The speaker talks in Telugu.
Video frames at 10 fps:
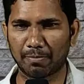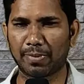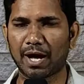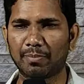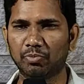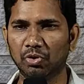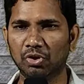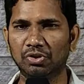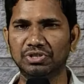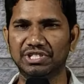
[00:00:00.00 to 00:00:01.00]
పాపములో
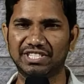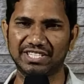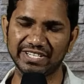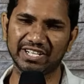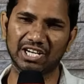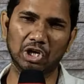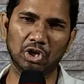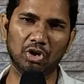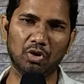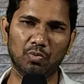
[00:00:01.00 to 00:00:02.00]
చీకట్లో
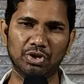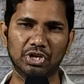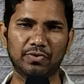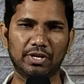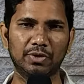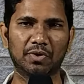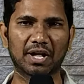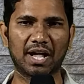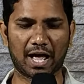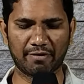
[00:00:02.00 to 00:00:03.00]
ఉన్నటువంటి ఒక
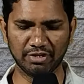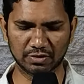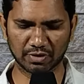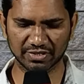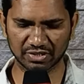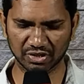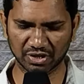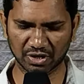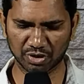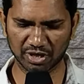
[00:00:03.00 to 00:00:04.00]
అవిశ్వాస యొక్క
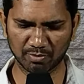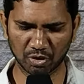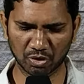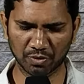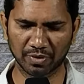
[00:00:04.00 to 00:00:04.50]
హృదయంలో